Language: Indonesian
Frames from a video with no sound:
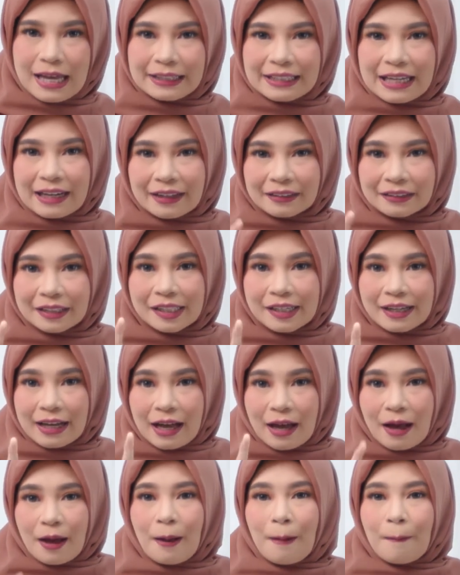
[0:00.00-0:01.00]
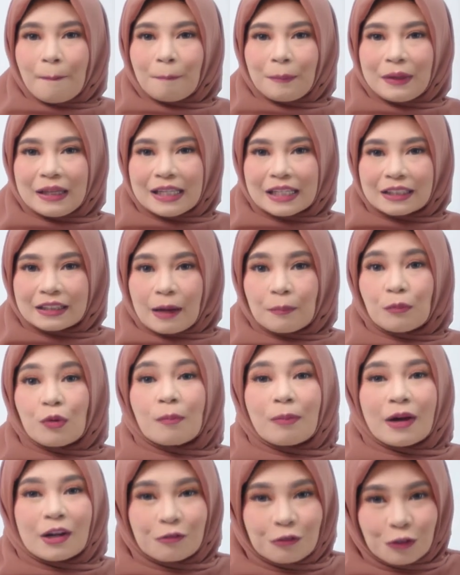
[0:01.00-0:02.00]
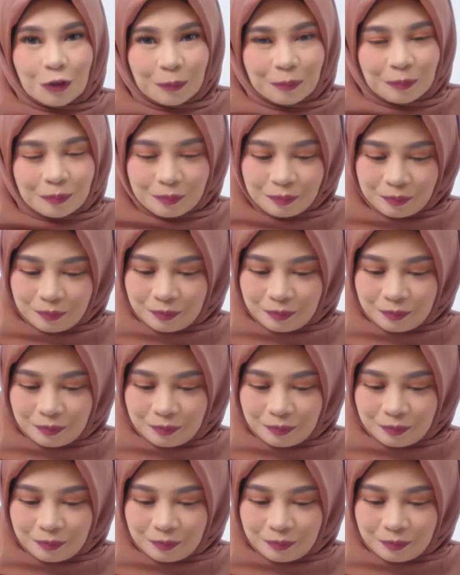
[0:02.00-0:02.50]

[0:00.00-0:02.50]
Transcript: Yang ketiga, pilih tabung parfum.